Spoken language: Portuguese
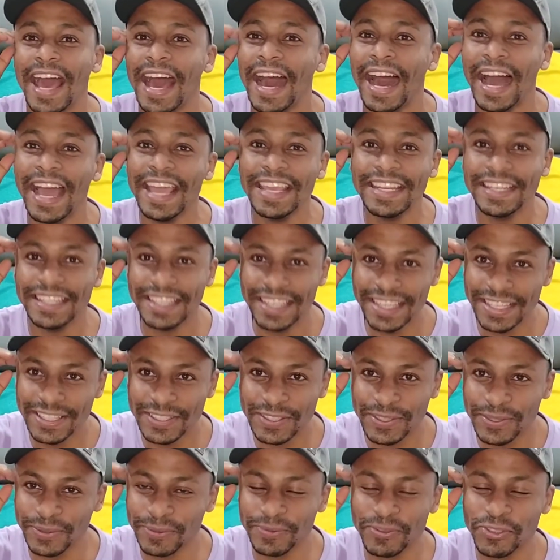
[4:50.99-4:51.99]
Aí
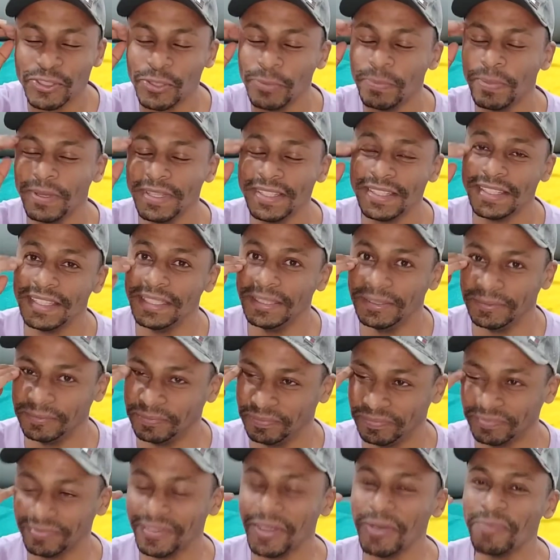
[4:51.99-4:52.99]
nisso, tipo assim,
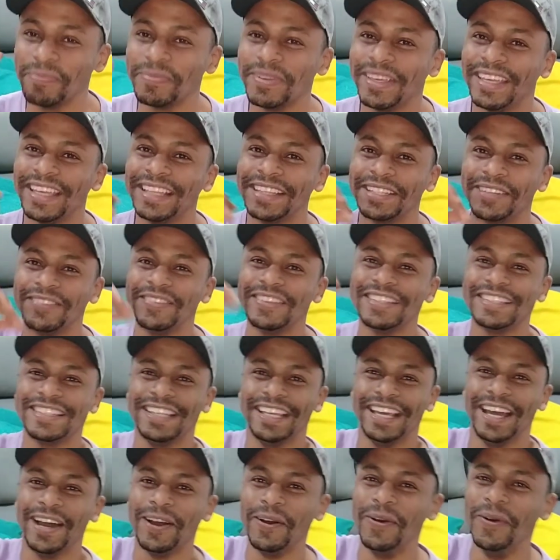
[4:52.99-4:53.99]
eu peguei,
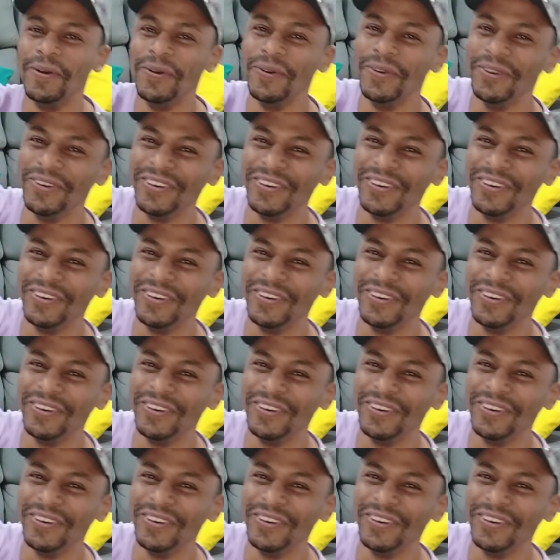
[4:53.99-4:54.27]
atravessei a rua.